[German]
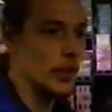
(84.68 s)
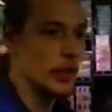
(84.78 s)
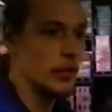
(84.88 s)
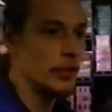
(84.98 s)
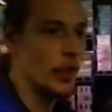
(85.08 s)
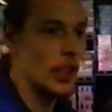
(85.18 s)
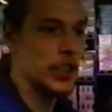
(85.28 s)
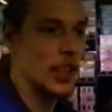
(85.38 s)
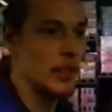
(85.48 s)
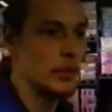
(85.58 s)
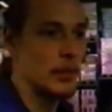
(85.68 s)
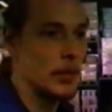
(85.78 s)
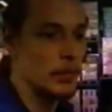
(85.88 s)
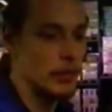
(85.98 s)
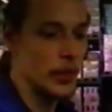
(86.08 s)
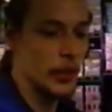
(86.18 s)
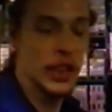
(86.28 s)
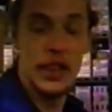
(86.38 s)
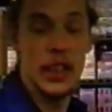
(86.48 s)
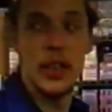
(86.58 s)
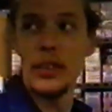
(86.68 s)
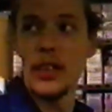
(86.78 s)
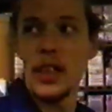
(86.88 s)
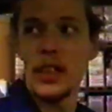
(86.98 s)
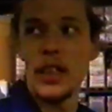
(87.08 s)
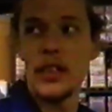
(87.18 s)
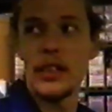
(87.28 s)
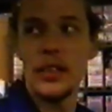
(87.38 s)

irgendein Forscher im, im, vorigen Jahrhundert hat